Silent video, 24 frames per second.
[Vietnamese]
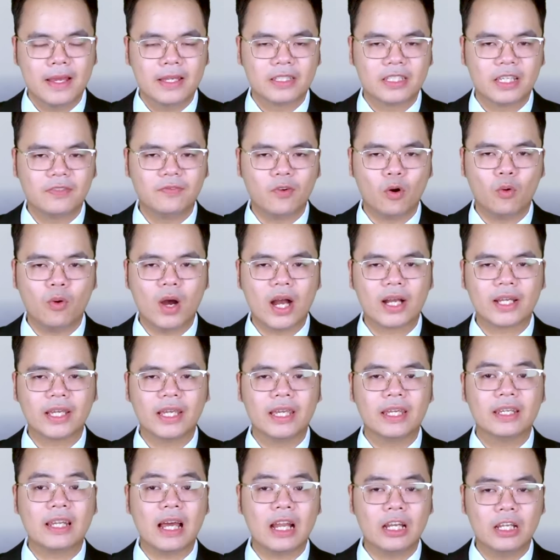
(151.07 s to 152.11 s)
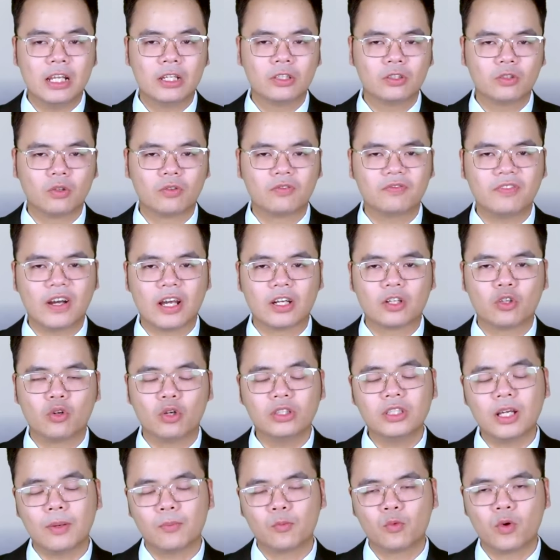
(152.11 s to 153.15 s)
Chính phủ Hoa Kỳ đã liên tục phản
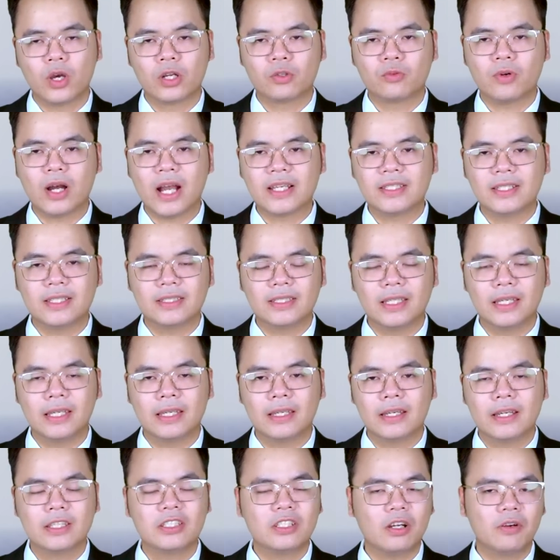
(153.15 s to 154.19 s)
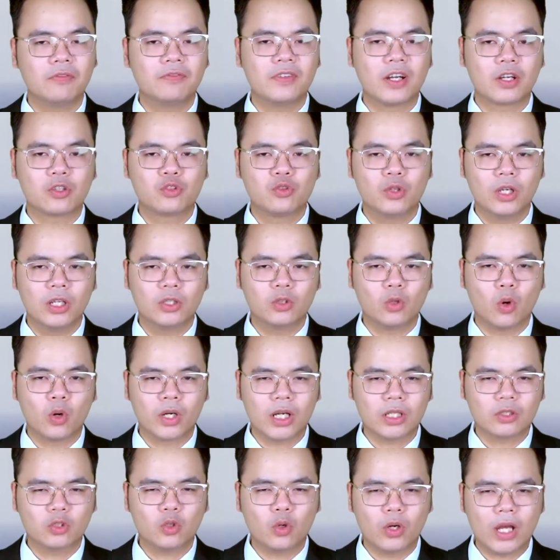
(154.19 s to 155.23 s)
đối thẩm quyền của ICC trong việc truy tố
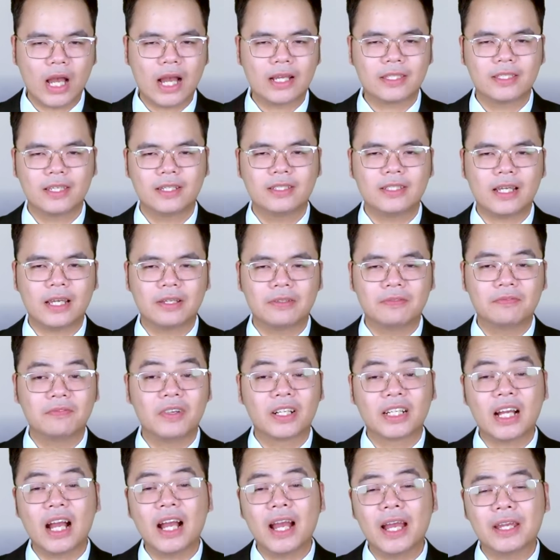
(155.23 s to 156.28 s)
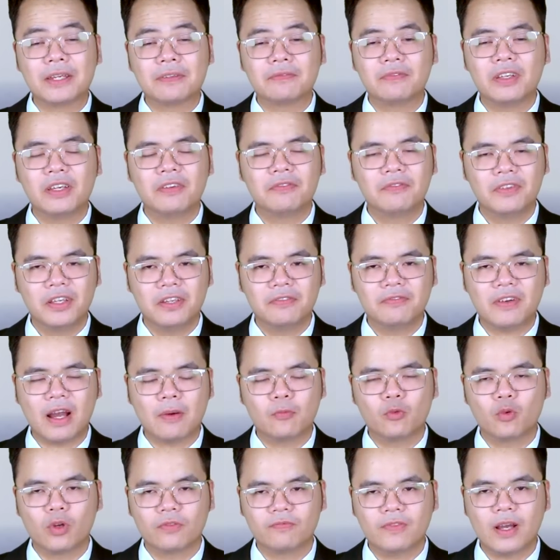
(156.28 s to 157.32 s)
các tội ác chiến tranh và các hành vi vi
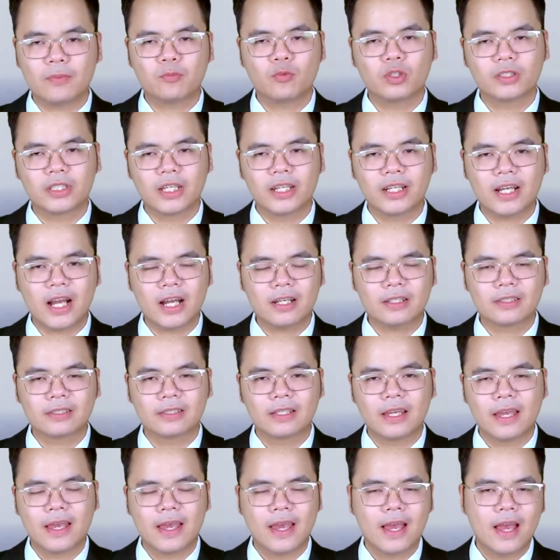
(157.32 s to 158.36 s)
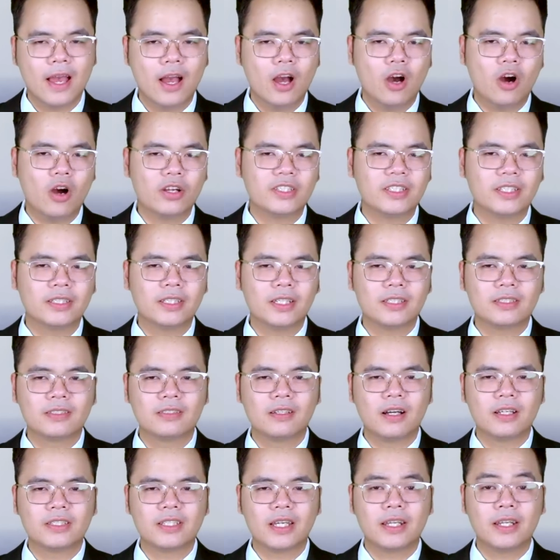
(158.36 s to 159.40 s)
phạm luật pháp quốc tế khác. Họ chỉ thích
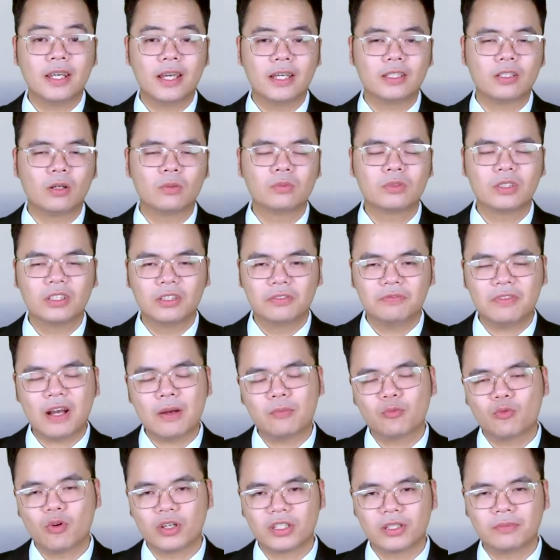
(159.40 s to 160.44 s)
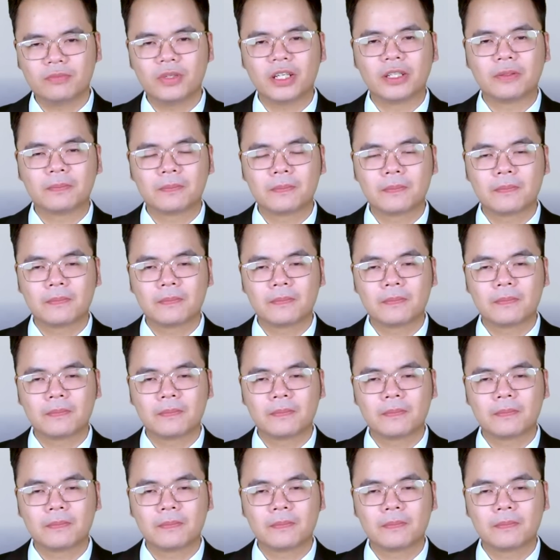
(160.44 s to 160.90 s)
dựa trên hệ thống tư pháp của chính mình.